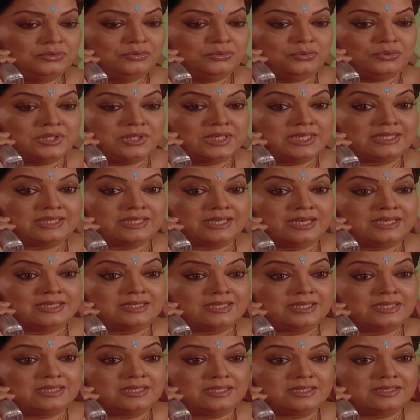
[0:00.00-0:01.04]
حتى إذا
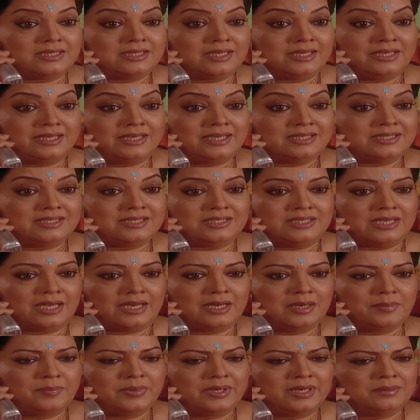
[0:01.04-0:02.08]
كنت زعلانة منك
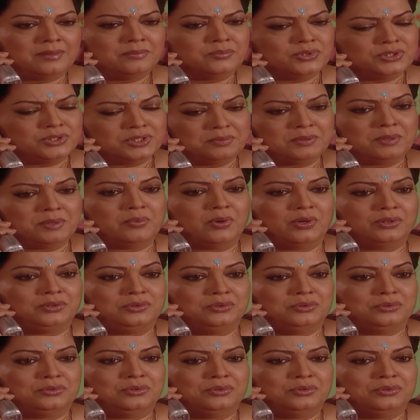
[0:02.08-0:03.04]
كثير على اللي عملتيه بهذا